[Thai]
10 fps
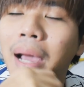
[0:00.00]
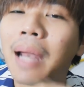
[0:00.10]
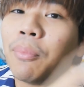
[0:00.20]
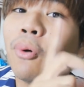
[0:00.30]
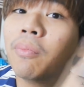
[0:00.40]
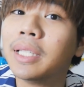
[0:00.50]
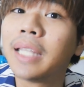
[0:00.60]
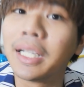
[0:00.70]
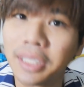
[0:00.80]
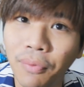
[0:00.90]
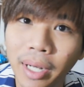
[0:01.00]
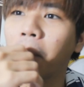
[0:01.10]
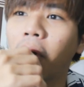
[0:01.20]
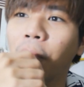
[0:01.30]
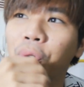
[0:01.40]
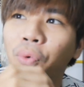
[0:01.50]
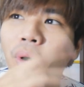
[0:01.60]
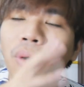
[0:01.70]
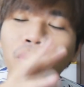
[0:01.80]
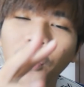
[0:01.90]
บ้านผมที่ต่างจังหวัดพอมาอยู่
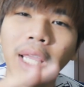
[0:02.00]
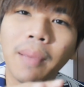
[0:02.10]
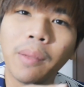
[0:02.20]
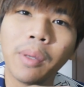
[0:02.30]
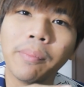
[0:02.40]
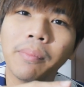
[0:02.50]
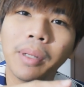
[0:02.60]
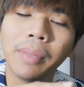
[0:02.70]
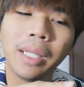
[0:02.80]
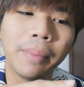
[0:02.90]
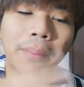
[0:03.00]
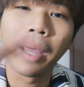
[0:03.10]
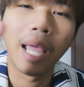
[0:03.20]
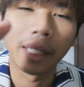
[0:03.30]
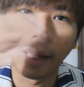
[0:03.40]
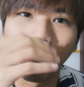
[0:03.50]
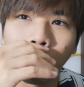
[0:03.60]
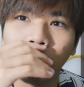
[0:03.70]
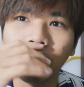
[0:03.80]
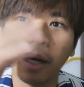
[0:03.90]
ห้องกรุงเทพแล้วมันมันไม่ได้เป็นบ้านเนี่ย
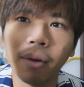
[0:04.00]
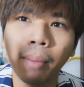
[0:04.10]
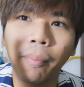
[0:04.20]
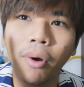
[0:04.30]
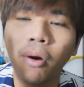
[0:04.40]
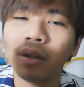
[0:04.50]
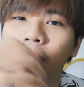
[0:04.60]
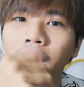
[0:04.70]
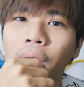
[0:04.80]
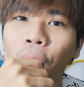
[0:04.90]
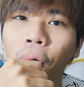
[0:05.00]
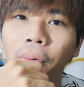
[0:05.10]
มันเป็นแบบห้องเช่า